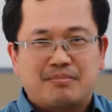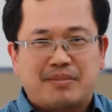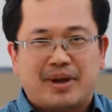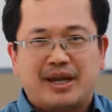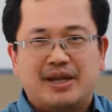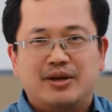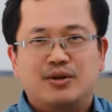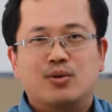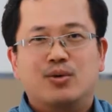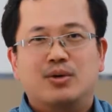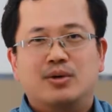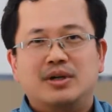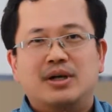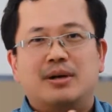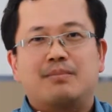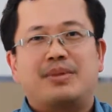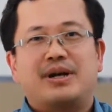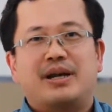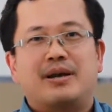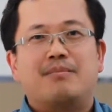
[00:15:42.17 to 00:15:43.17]
ไปดู
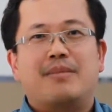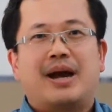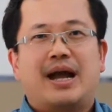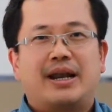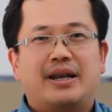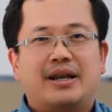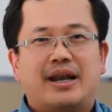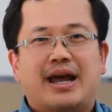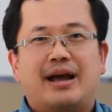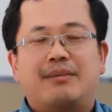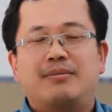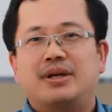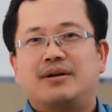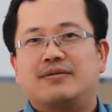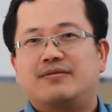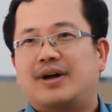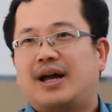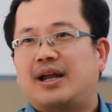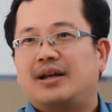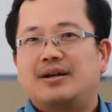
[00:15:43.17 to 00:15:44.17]
เรื่องปริมาณน้ำเรื่
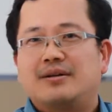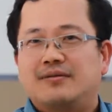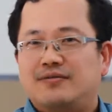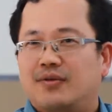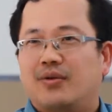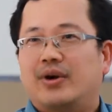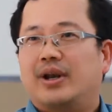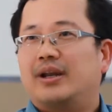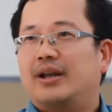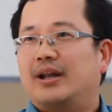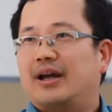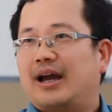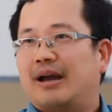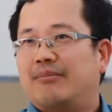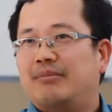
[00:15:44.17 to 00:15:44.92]
องฟ้าเรื่องฝนนะ